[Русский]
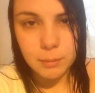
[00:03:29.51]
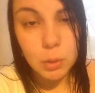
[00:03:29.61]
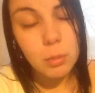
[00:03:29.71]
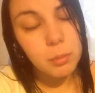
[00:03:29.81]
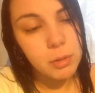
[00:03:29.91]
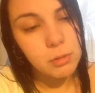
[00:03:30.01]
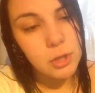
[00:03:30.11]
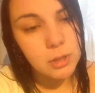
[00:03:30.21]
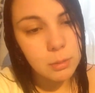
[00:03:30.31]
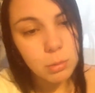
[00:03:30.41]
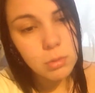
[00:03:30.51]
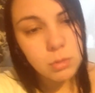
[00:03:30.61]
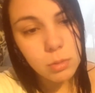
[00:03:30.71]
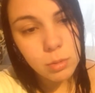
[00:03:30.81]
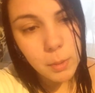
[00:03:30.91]
Потом я переключаю на
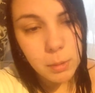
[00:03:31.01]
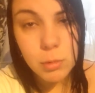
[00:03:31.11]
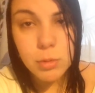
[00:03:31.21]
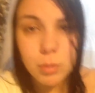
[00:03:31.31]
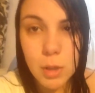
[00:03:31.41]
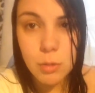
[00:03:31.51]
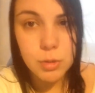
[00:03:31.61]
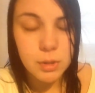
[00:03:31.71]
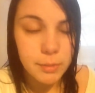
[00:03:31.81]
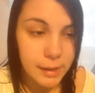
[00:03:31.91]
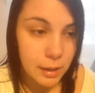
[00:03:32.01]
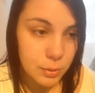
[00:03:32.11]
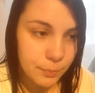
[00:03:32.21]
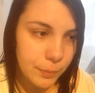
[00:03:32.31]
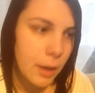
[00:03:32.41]
музыку, и под музыку я уже собираюсь.